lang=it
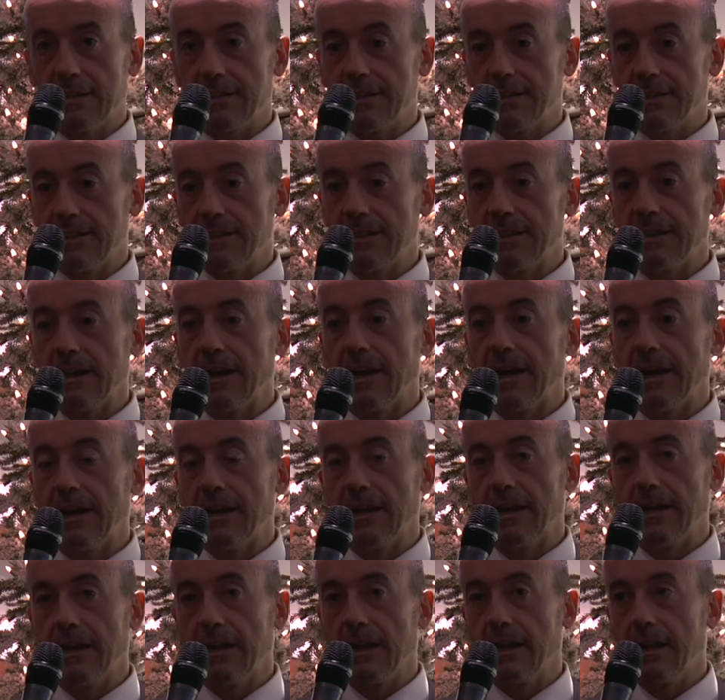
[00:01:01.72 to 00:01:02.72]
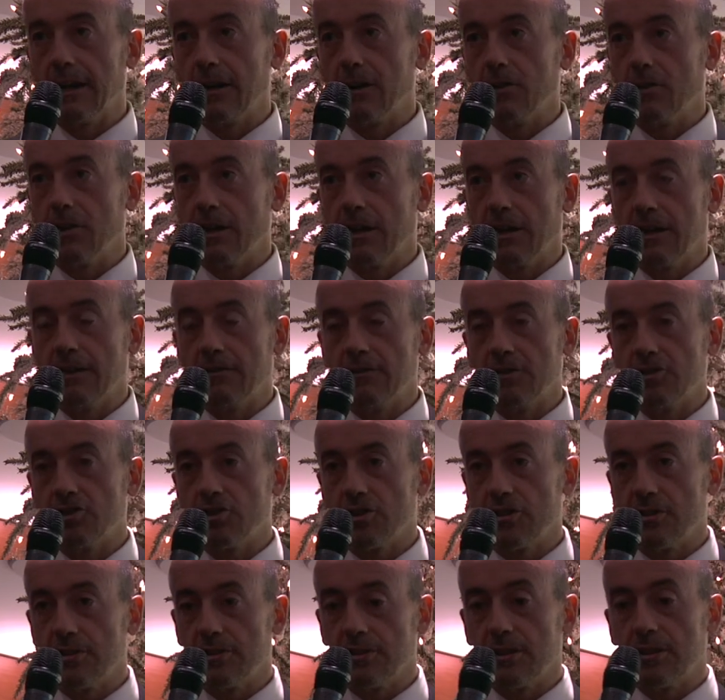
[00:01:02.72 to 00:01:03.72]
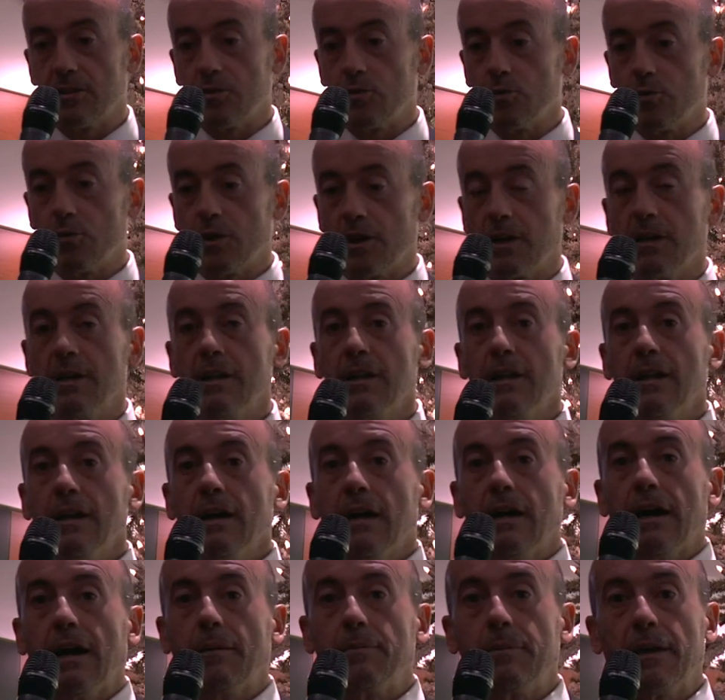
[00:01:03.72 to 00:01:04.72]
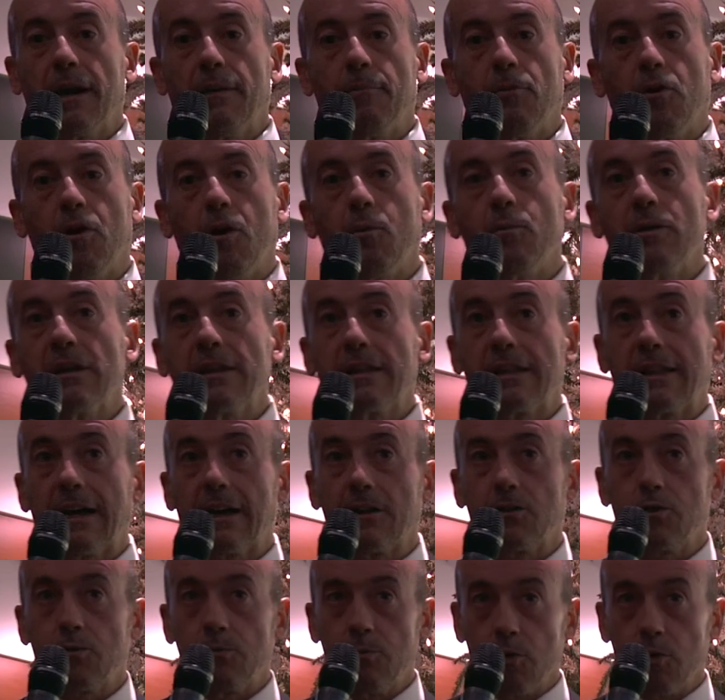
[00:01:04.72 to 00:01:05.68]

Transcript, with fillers: aziendale, il collega Vincenzo Arcuri, abbiamo aumentato